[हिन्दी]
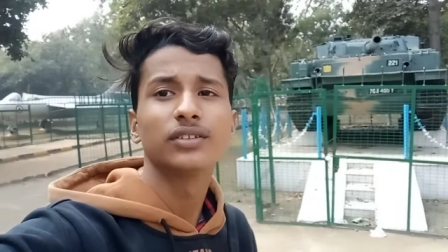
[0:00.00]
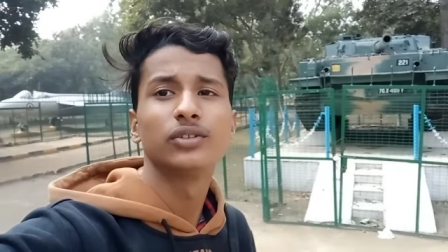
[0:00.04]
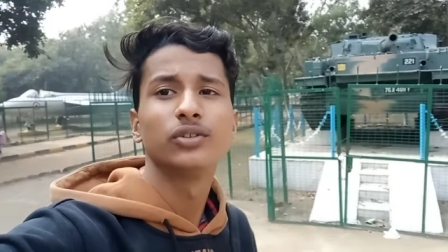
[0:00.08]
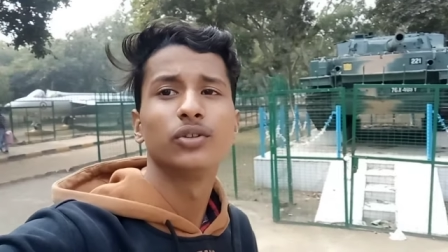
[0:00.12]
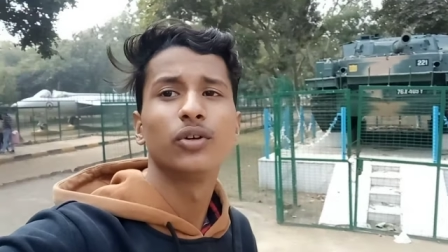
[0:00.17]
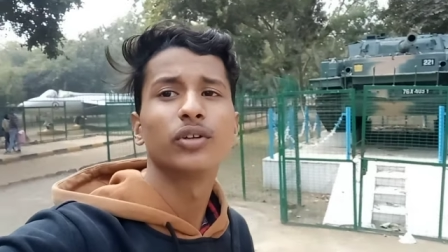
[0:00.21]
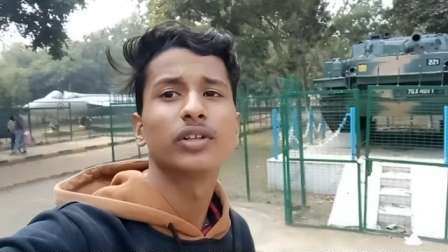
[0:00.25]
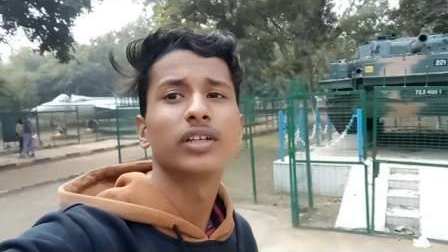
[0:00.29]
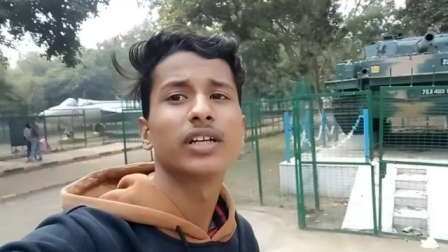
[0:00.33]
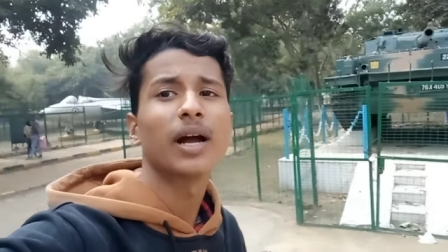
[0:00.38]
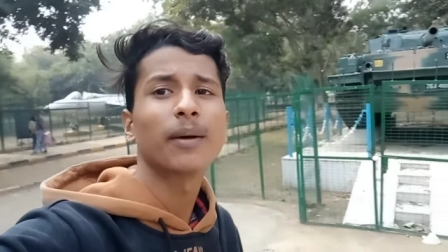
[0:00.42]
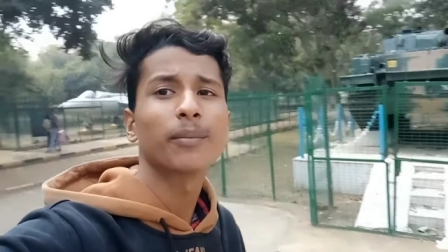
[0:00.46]

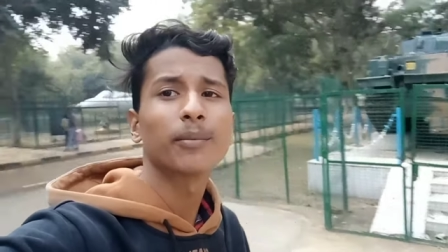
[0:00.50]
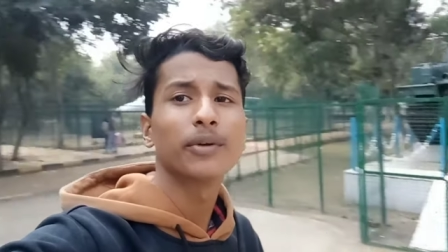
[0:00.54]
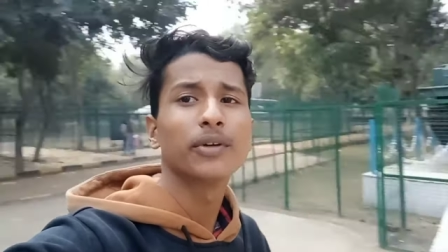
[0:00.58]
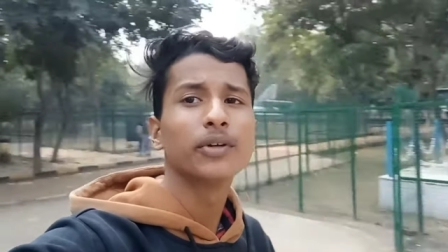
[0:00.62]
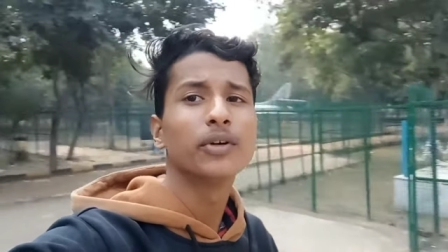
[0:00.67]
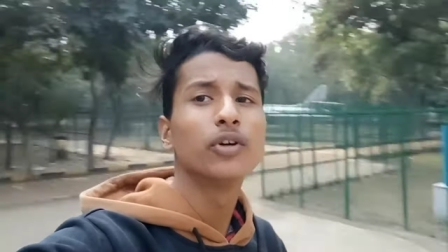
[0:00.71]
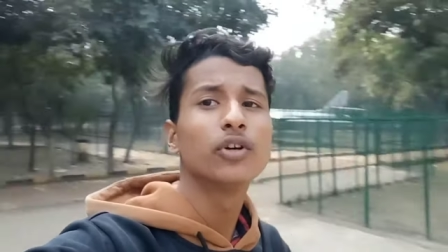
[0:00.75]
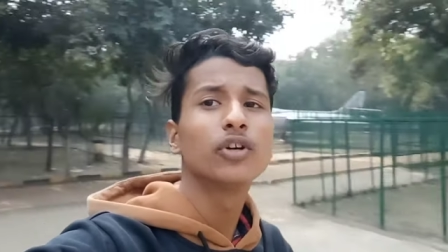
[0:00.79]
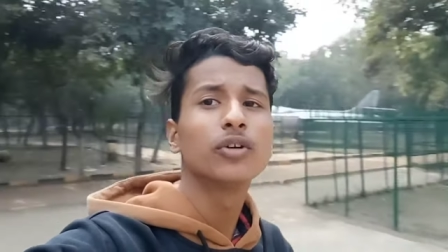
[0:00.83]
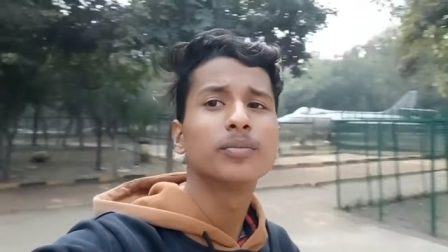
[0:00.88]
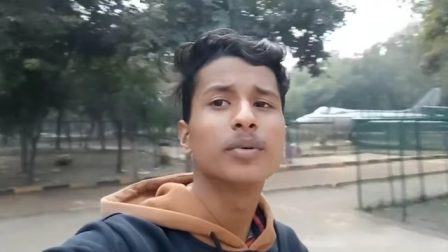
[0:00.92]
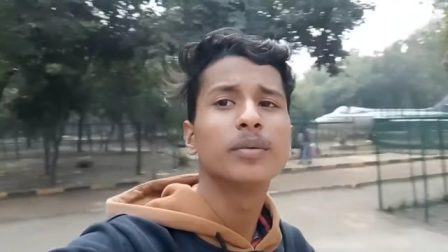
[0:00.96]
जो कि आपको
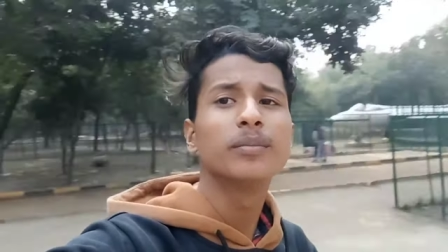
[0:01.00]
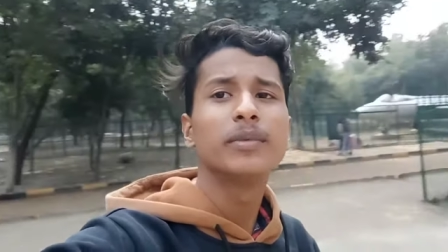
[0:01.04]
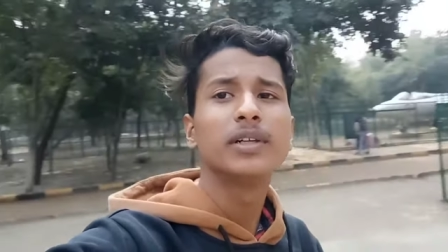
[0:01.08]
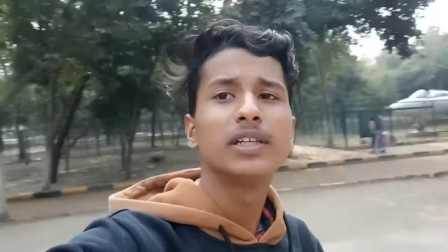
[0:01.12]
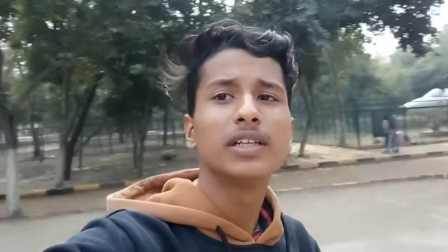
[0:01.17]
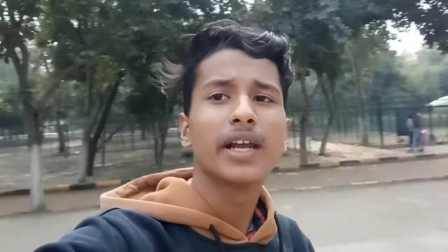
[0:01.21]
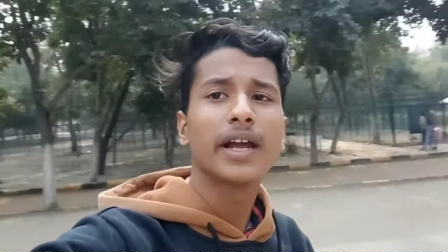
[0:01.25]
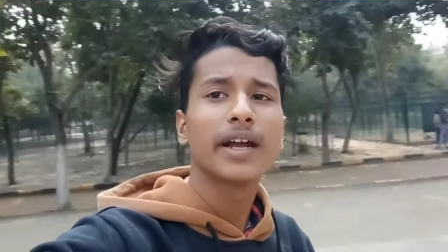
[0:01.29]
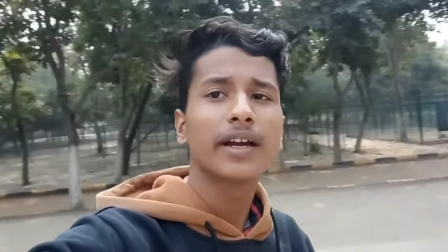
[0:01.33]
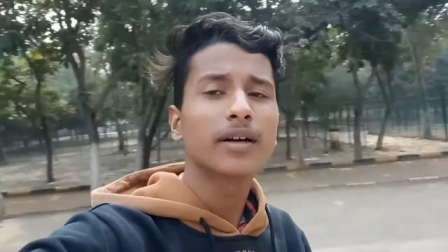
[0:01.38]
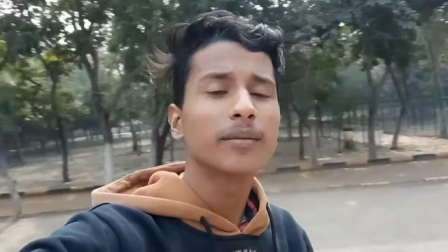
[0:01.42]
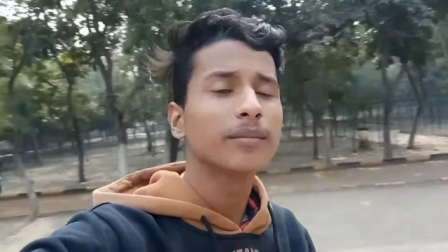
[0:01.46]
यूट्यूब पे मिल
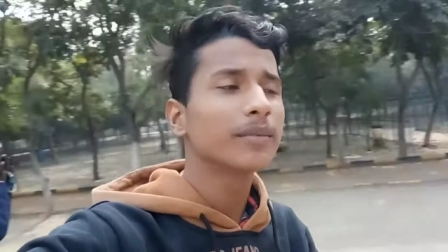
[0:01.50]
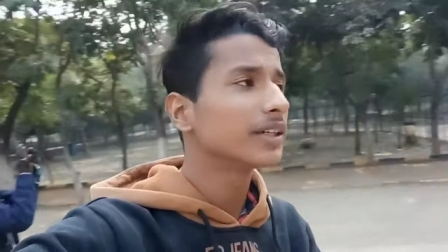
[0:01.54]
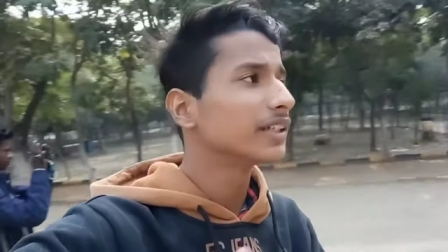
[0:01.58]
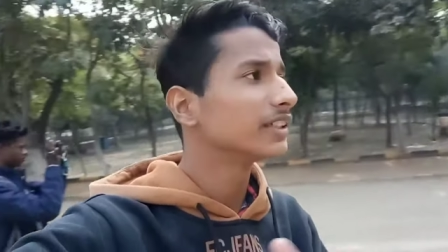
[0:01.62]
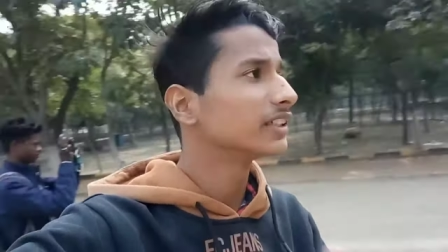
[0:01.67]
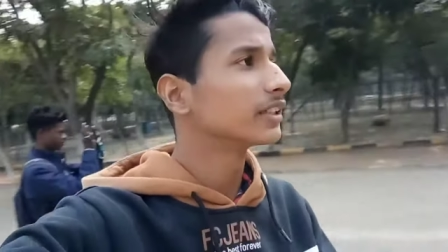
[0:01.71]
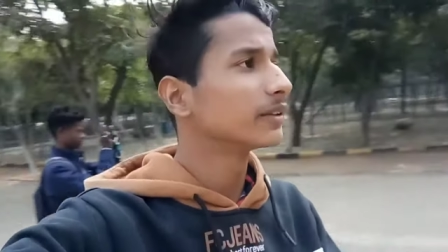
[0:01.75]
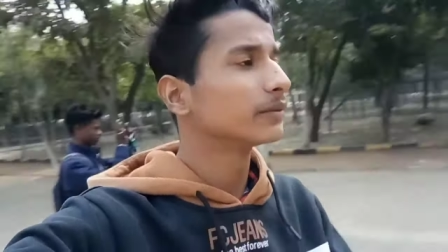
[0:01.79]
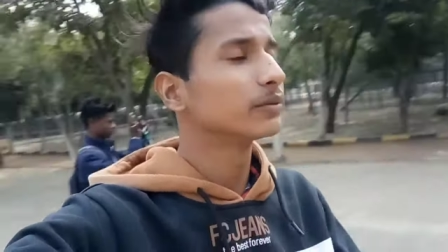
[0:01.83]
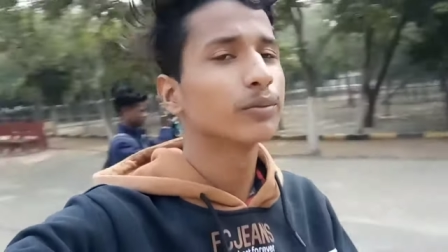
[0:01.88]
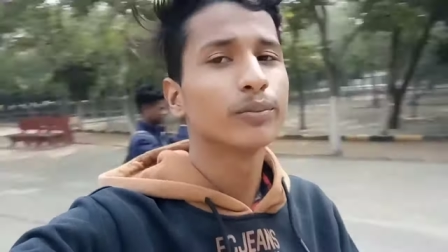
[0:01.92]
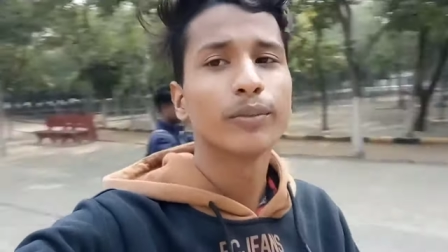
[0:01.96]
जाएगा मैं
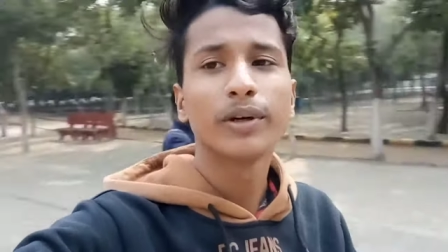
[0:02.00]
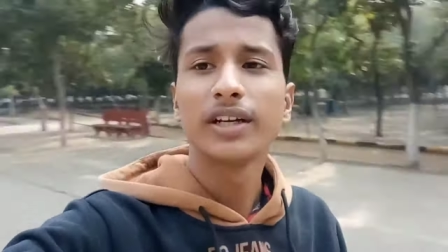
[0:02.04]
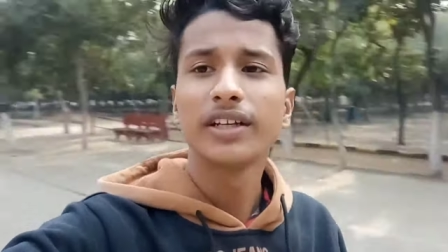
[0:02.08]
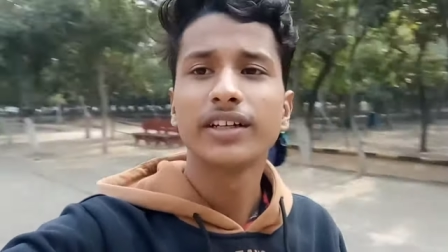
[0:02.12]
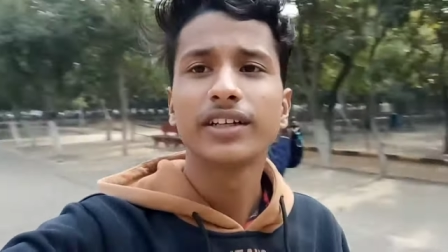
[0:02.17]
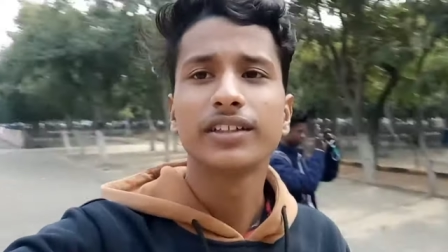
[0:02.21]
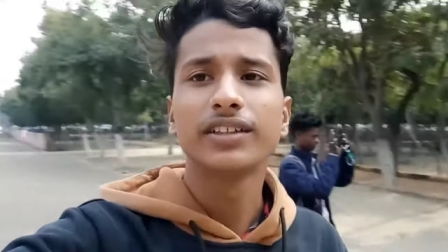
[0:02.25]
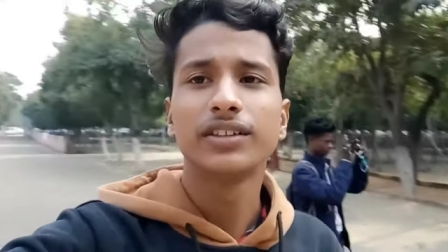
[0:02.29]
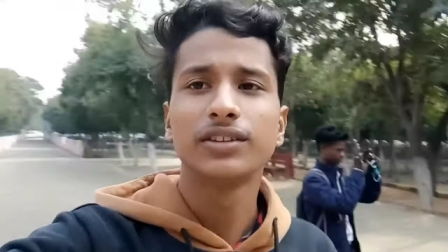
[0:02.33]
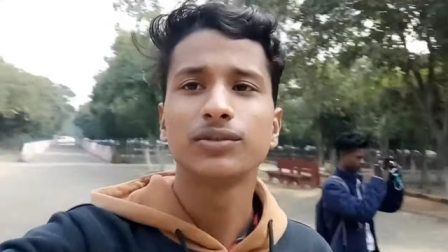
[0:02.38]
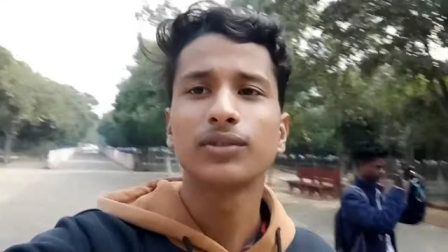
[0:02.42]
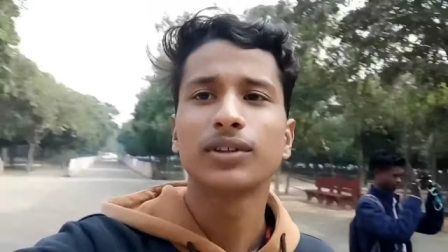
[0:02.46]
डिस्क्रिप्शन में
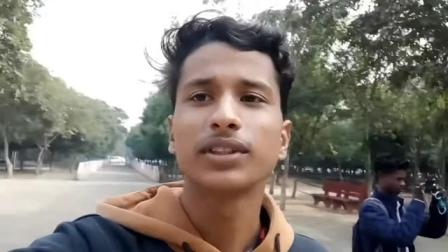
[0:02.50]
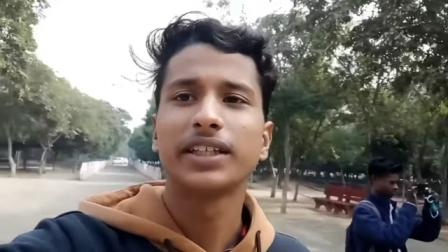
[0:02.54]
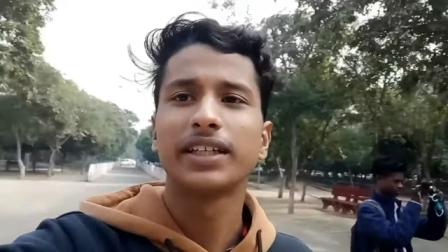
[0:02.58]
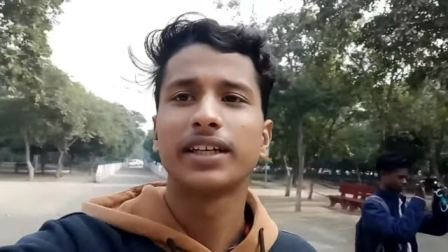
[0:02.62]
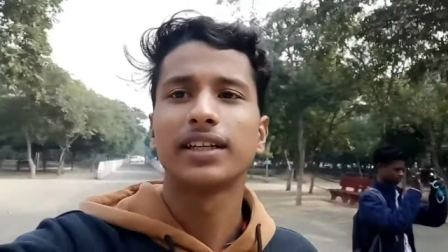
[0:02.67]
लिंक दे दूँगा